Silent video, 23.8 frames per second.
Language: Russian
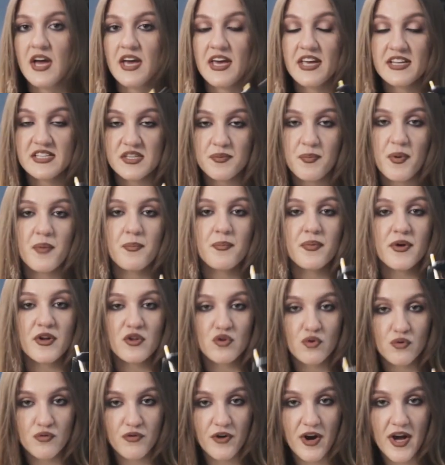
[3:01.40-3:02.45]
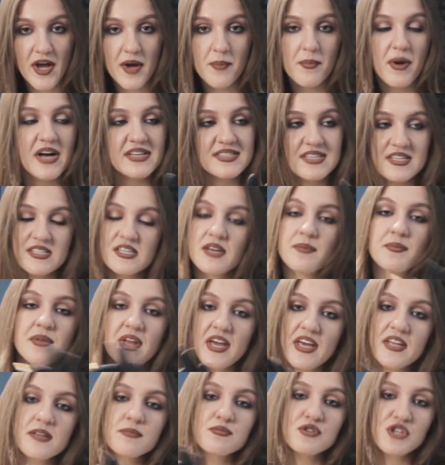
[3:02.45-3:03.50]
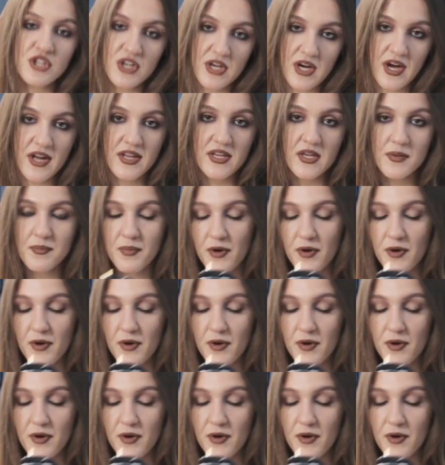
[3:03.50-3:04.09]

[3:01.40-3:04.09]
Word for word: И теперь продуваем, а затем на этом же дыхании